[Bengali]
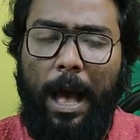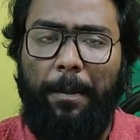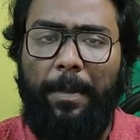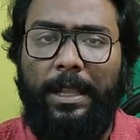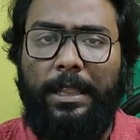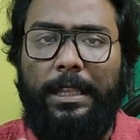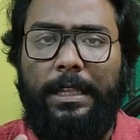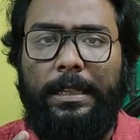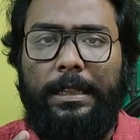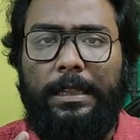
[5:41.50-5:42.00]

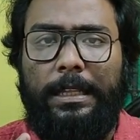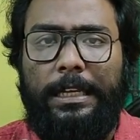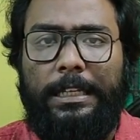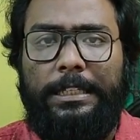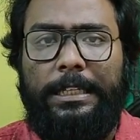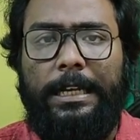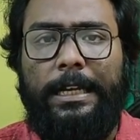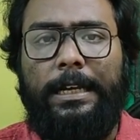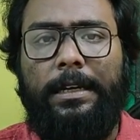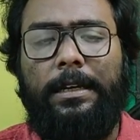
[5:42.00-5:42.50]
আমাদের
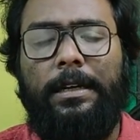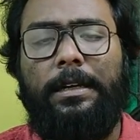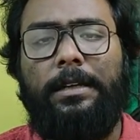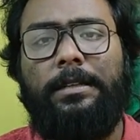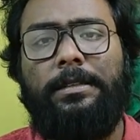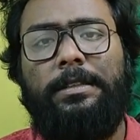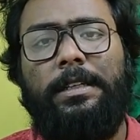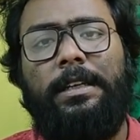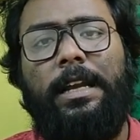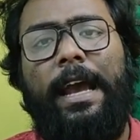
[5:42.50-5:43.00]
দেশের
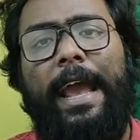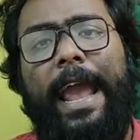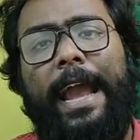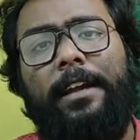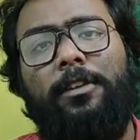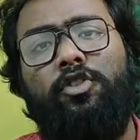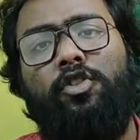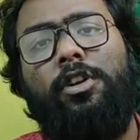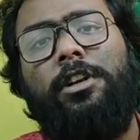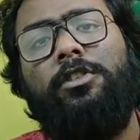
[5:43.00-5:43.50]
যেটা
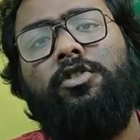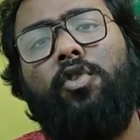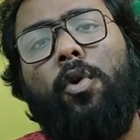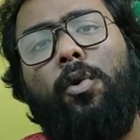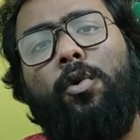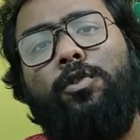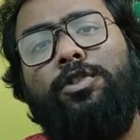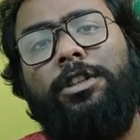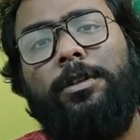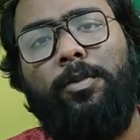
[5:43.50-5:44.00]
অ্যাকচুয়ালি
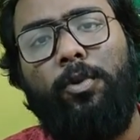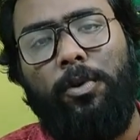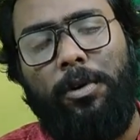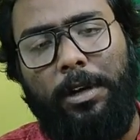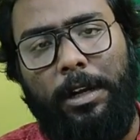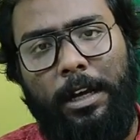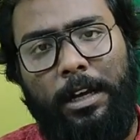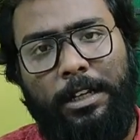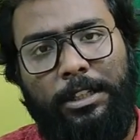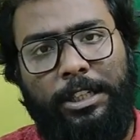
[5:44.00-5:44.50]
জনজীবন
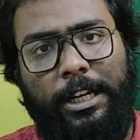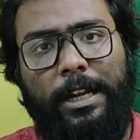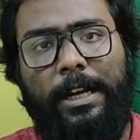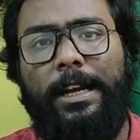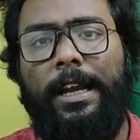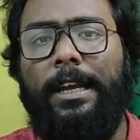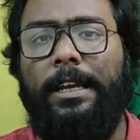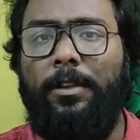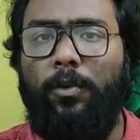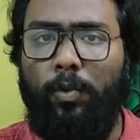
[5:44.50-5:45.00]

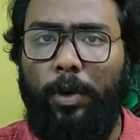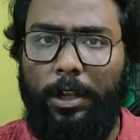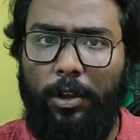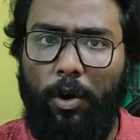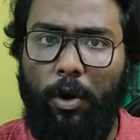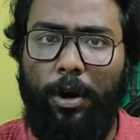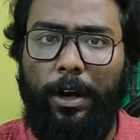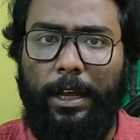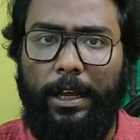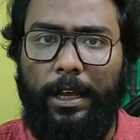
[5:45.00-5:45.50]
সেটাকে কি তুলে
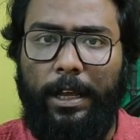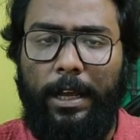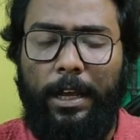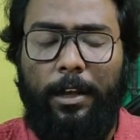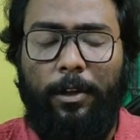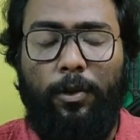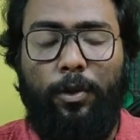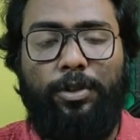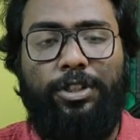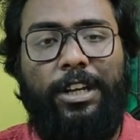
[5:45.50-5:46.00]
ধরে
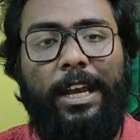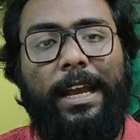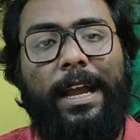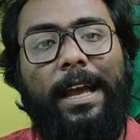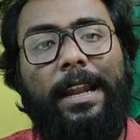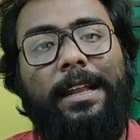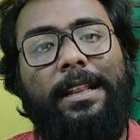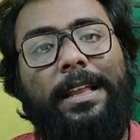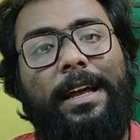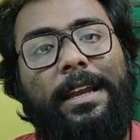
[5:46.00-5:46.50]
তো
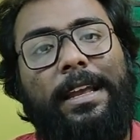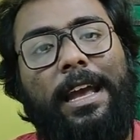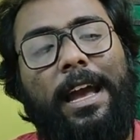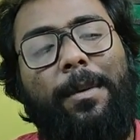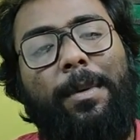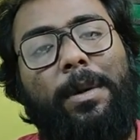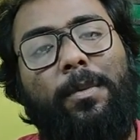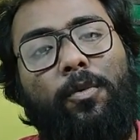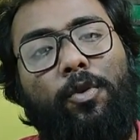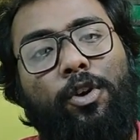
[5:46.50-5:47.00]
সেখানে দাঁড়িয়ে
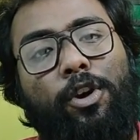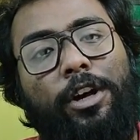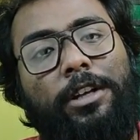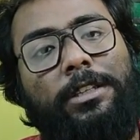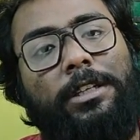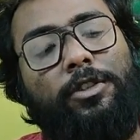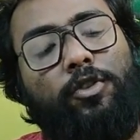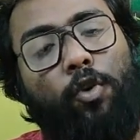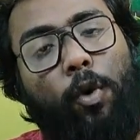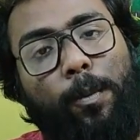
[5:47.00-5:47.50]
আমার মনে
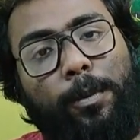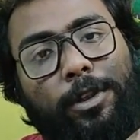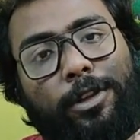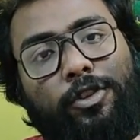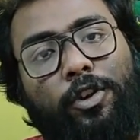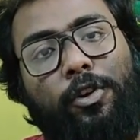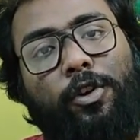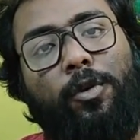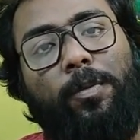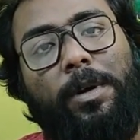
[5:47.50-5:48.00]
হয় যে সৌমিত্র
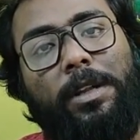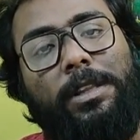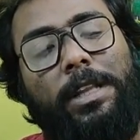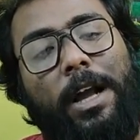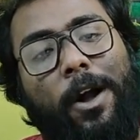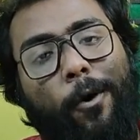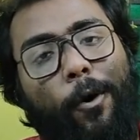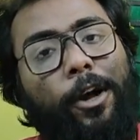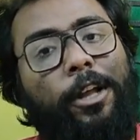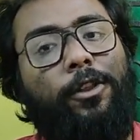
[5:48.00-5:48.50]

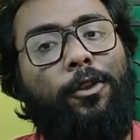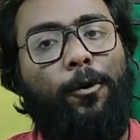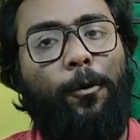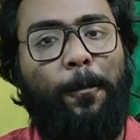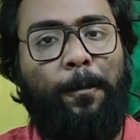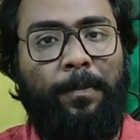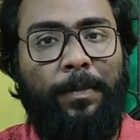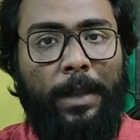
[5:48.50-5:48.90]
চট্টোপাধ্যায় হয়তো